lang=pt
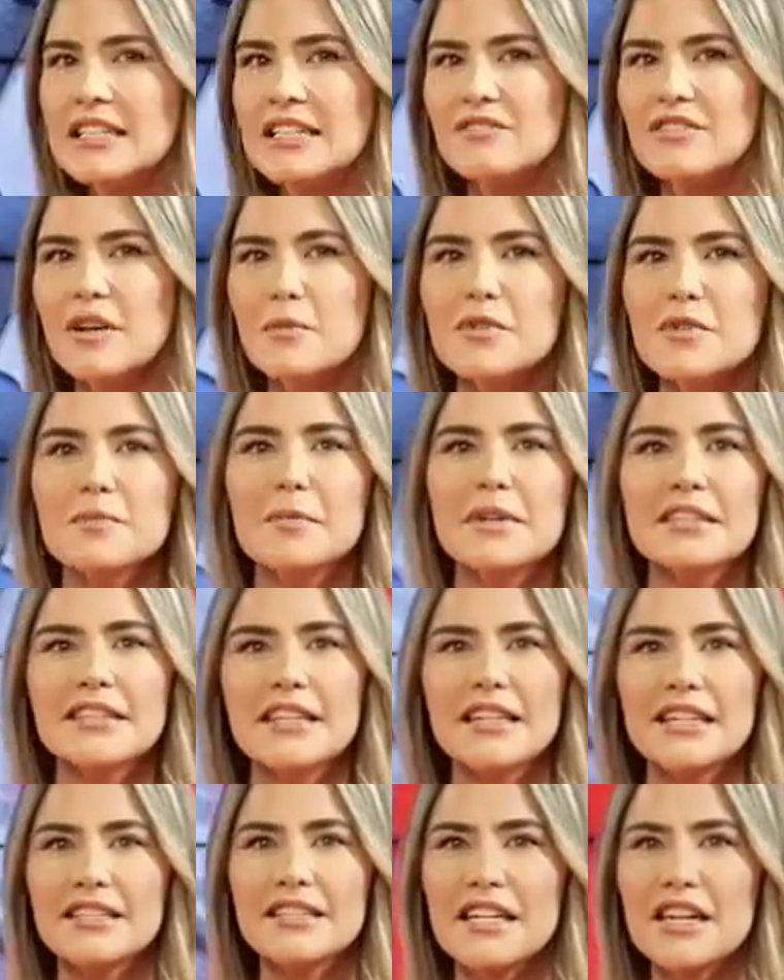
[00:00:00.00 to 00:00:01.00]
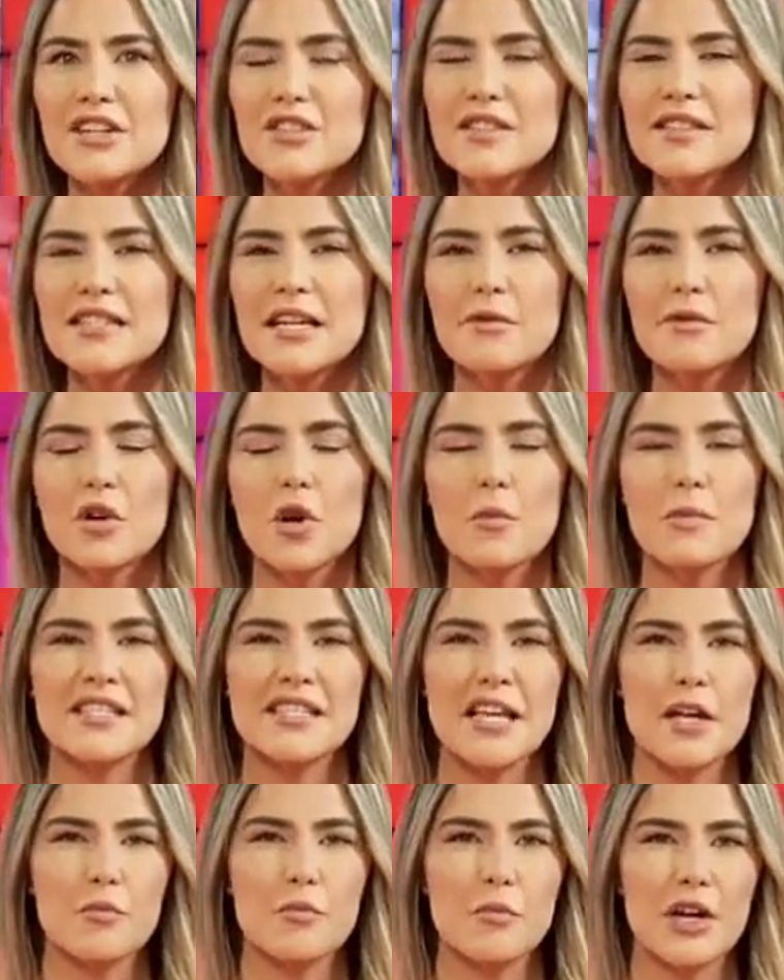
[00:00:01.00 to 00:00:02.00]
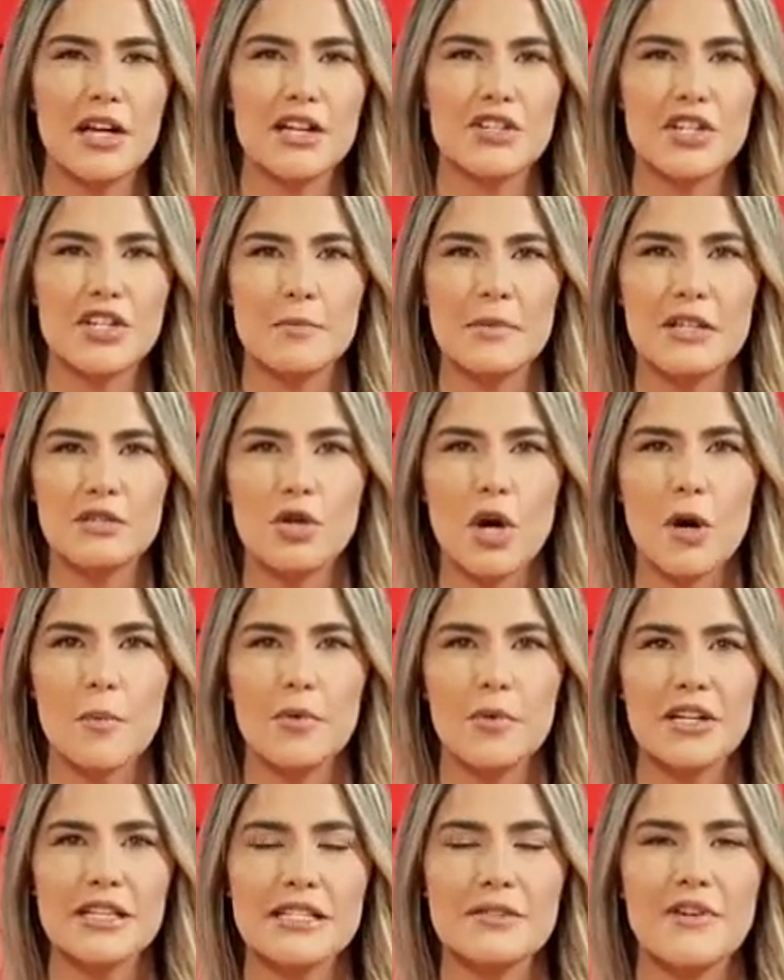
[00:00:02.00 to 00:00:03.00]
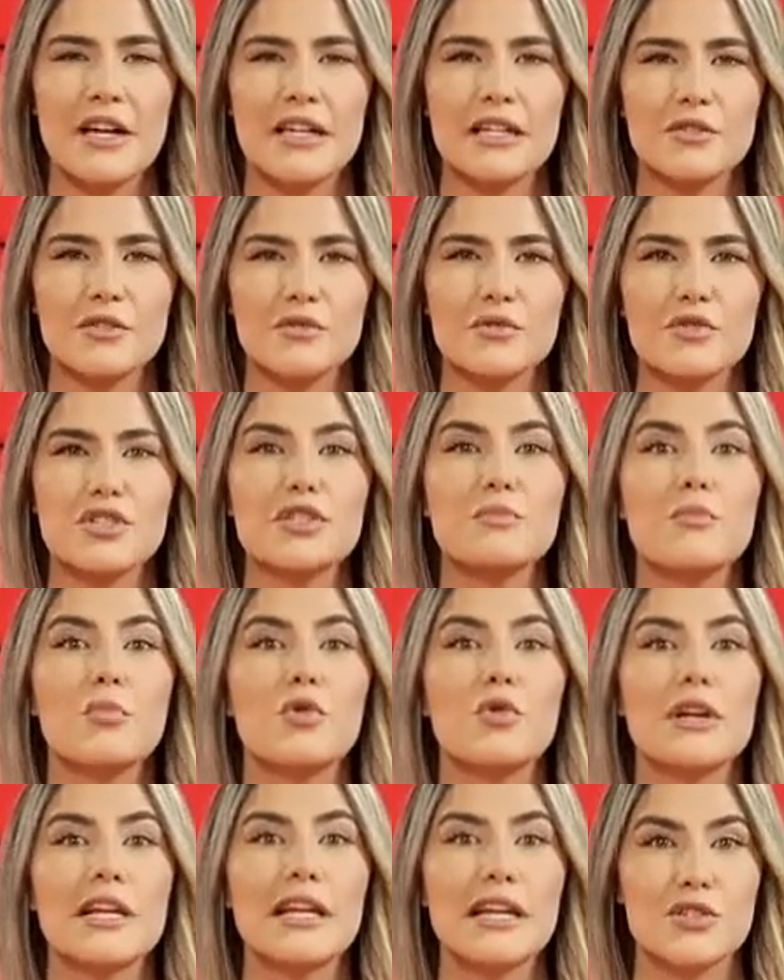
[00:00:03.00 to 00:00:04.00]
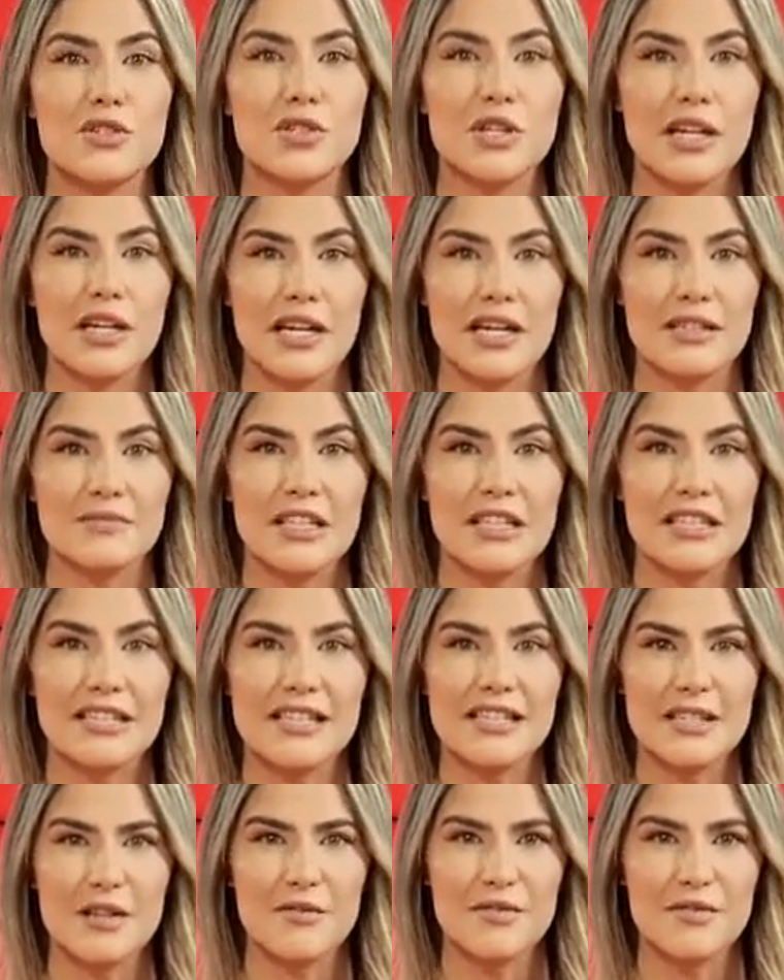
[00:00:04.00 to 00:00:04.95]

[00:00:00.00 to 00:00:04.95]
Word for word: Vamos manter a tradição e começar o Boletim Metrópolis falando de política. Dessa